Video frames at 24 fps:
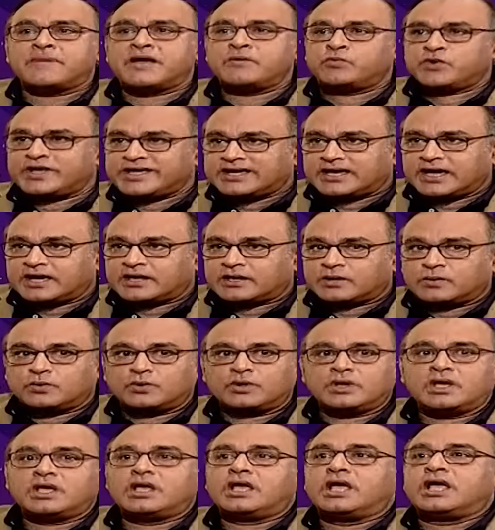मैं वही कह रहा हूँ
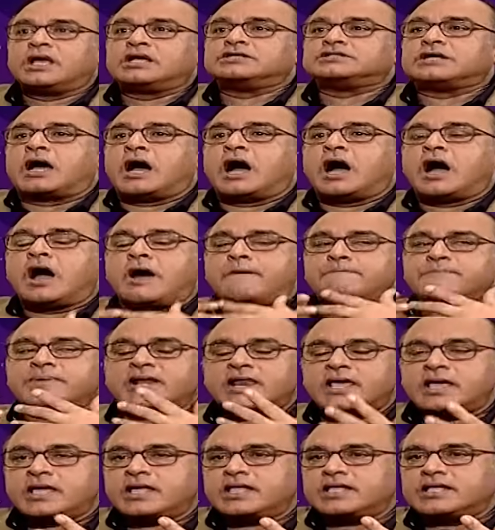
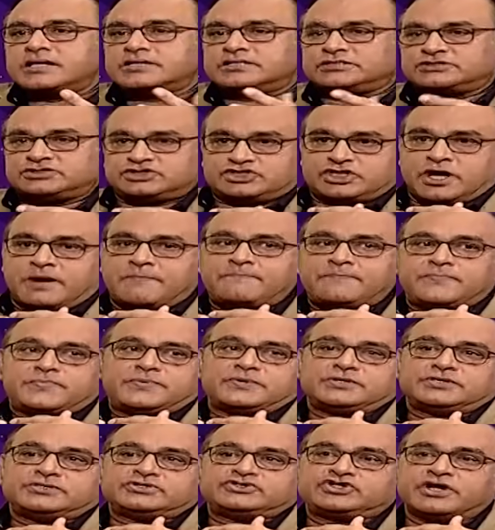आपने जब
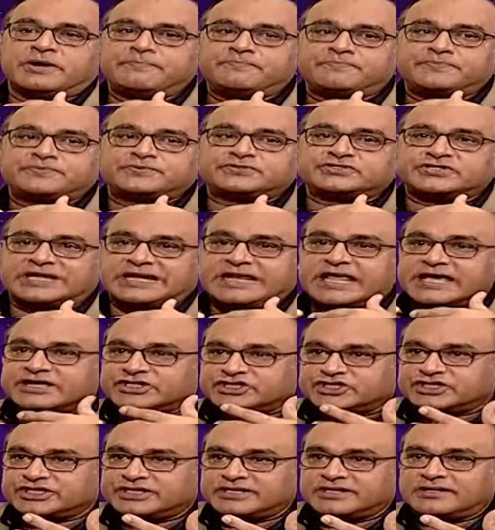जब
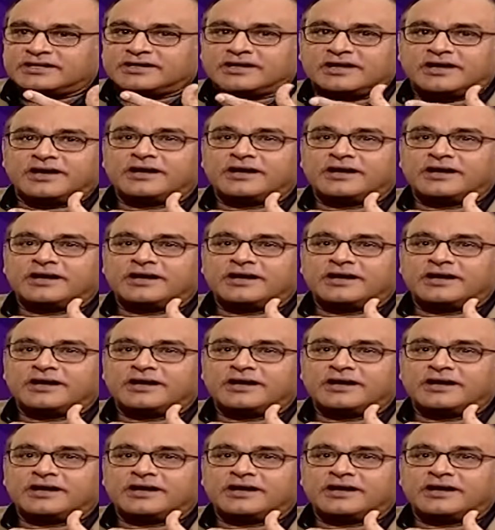सिलेक्शन